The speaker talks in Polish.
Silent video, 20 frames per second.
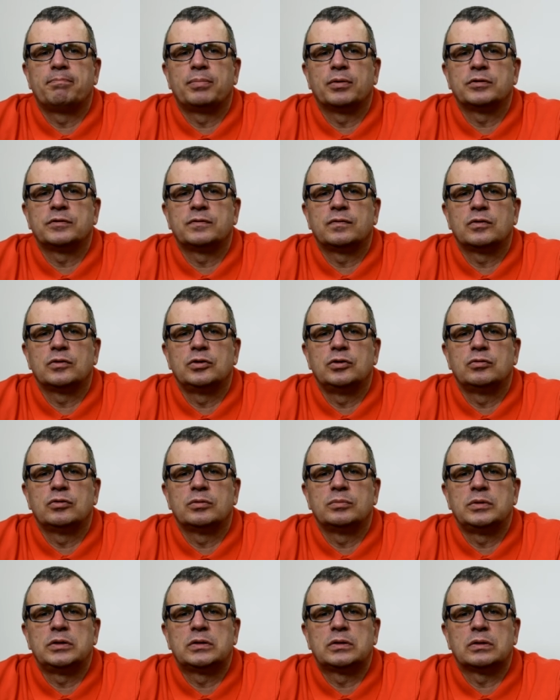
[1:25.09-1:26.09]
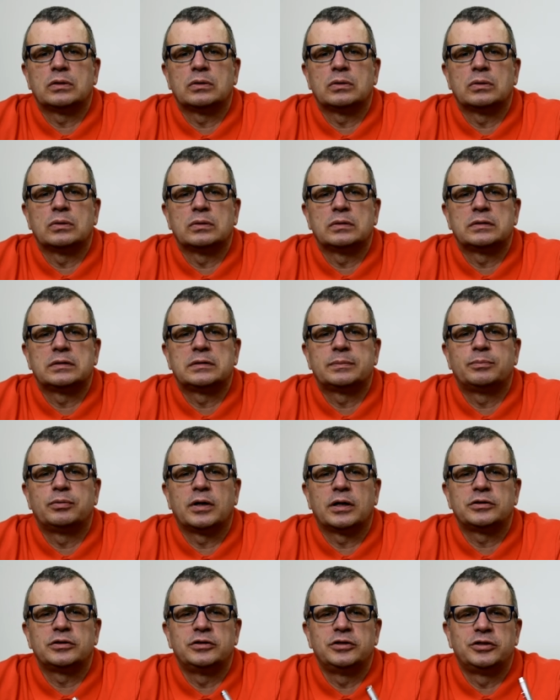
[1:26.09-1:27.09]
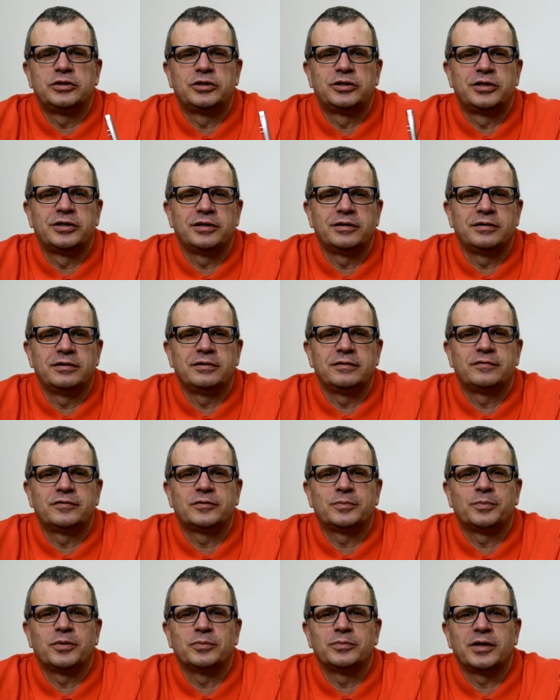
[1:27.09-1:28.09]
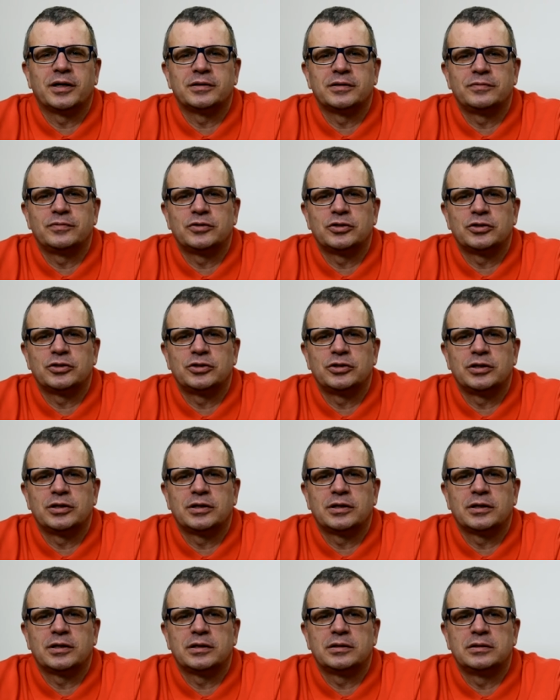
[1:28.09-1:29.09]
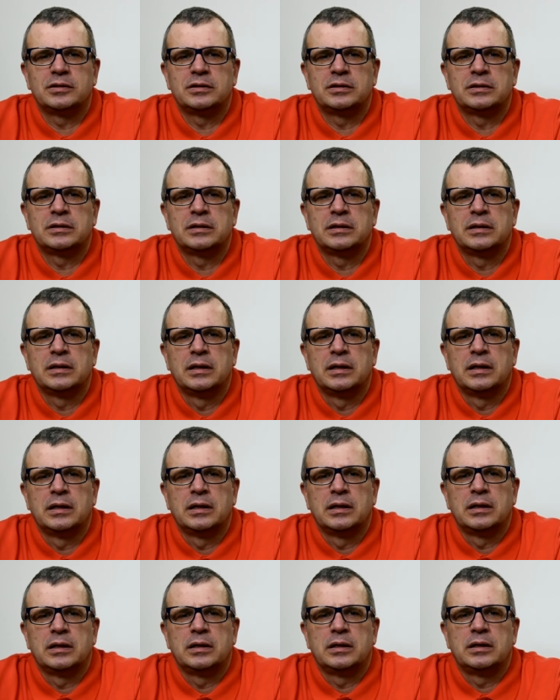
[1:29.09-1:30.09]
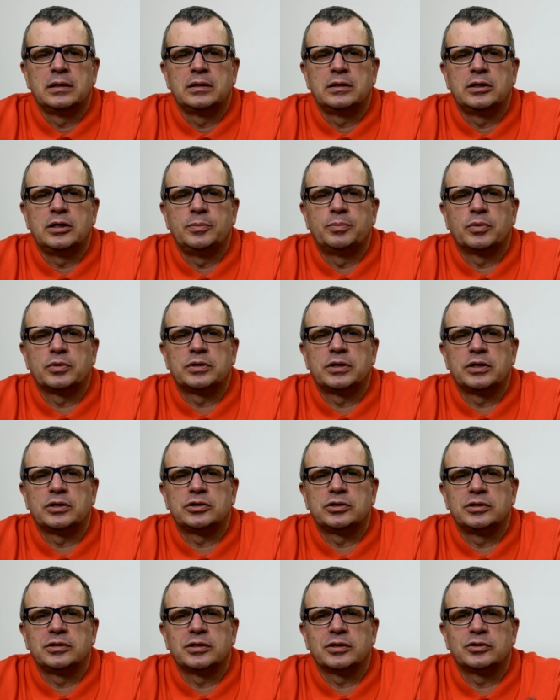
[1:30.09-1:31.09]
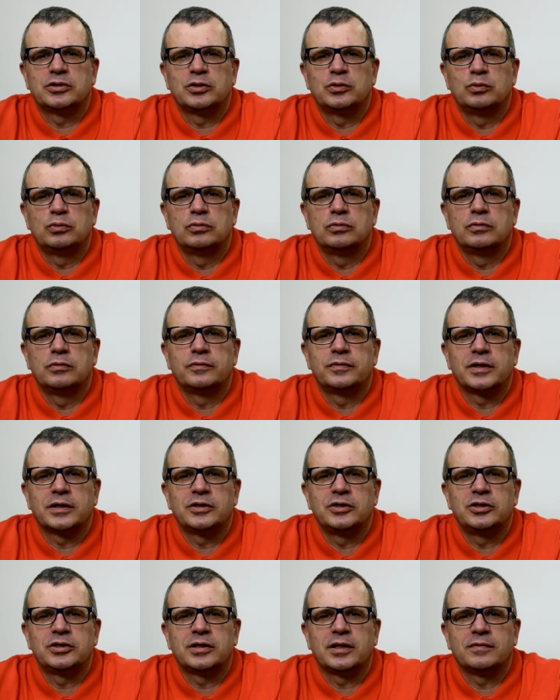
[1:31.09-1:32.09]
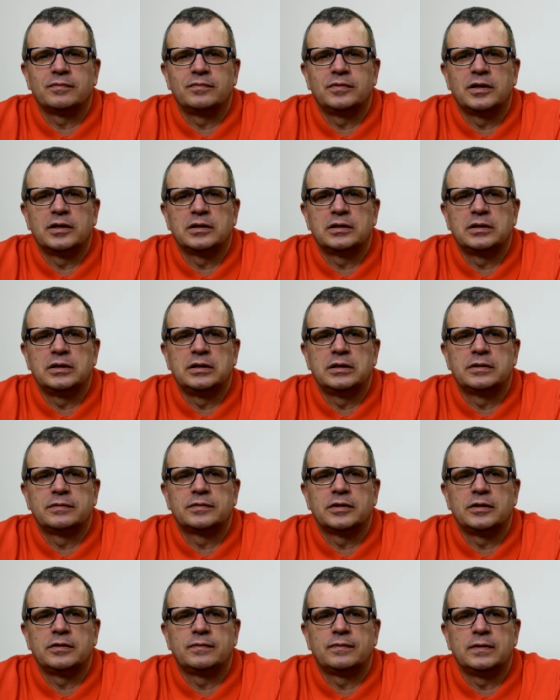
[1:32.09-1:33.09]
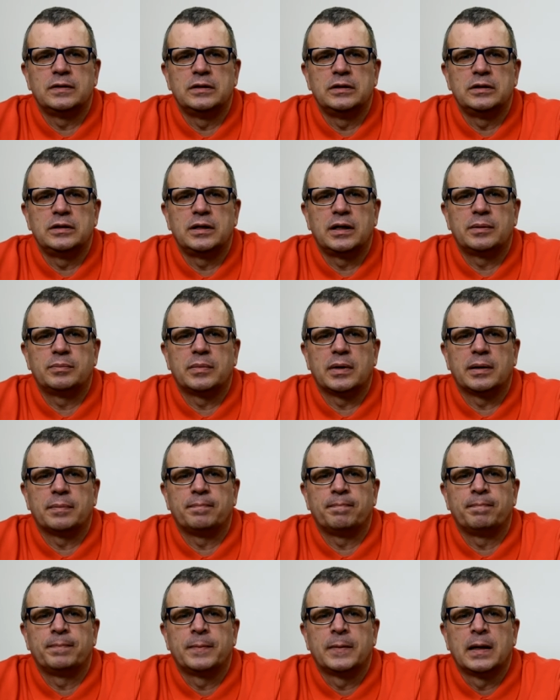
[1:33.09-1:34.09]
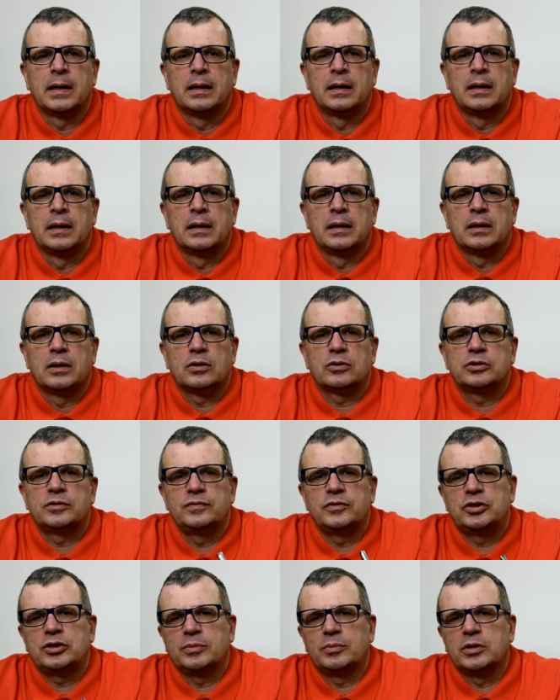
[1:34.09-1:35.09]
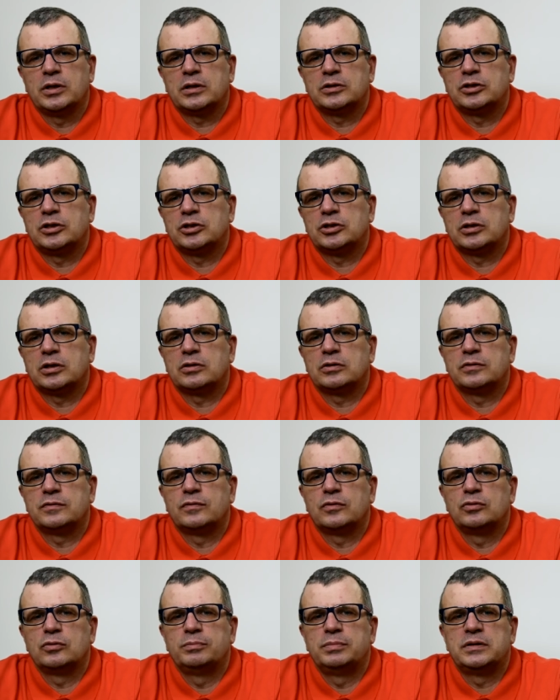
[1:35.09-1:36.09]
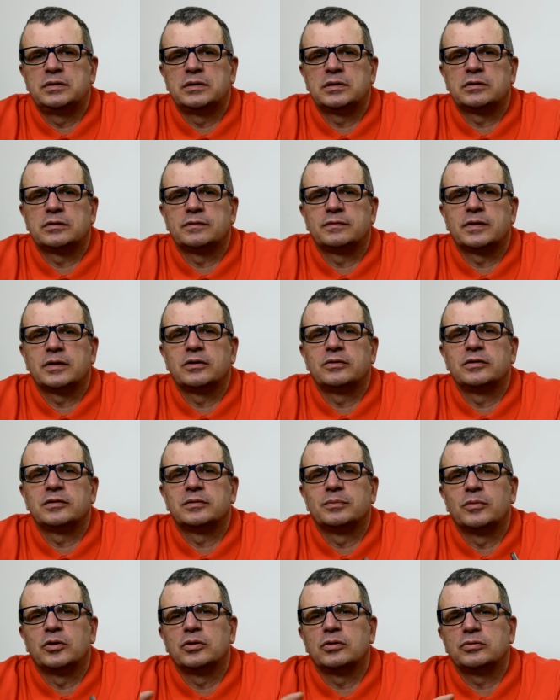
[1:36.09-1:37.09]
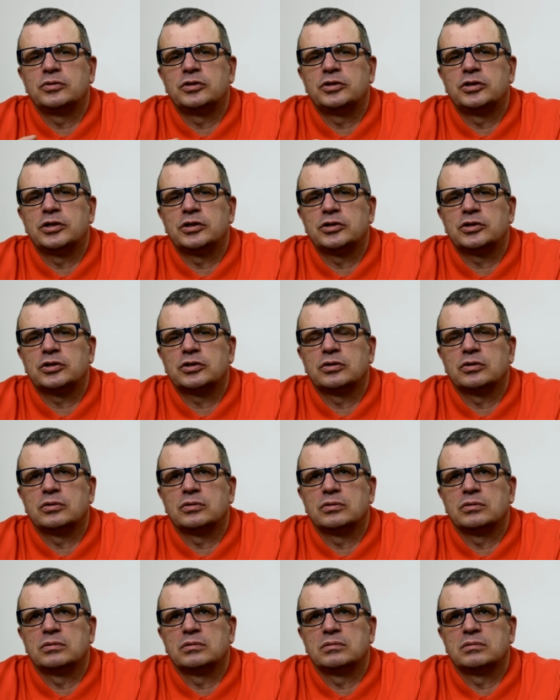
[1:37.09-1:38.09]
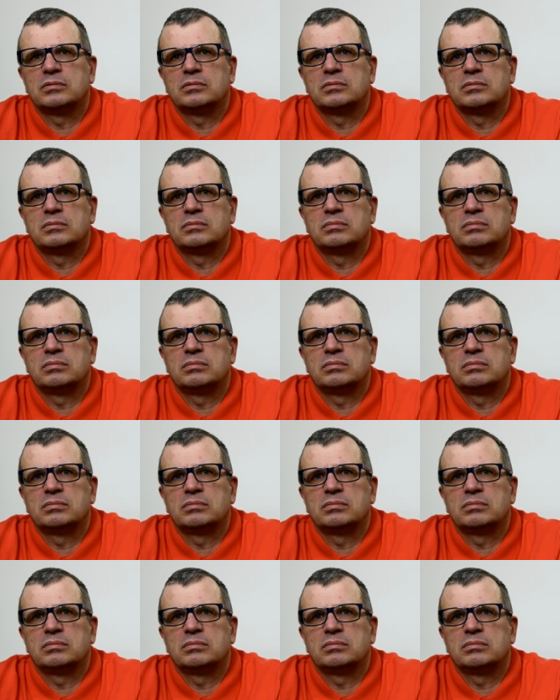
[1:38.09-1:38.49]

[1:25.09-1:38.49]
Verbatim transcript: pozwoliło mi to spłacić y, wspomniany wcześniej kredyt hipoteczny, także długów jakichś tam wielkich w tej chwili nie mam. Oczywiście moja ścieżka rozwoju biznesowego jest moją ścieżką,